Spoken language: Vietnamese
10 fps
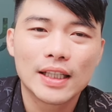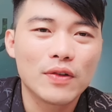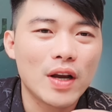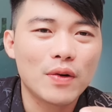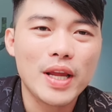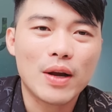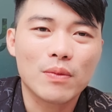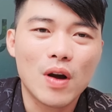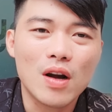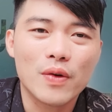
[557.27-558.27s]
hậu nhân mới vào
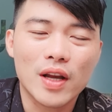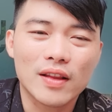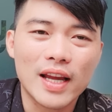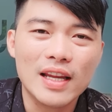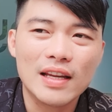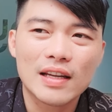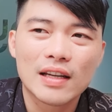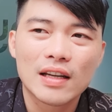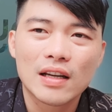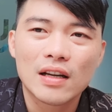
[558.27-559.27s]
đó hậu nhân thấy
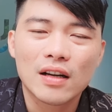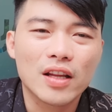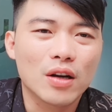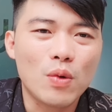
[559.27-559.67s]
những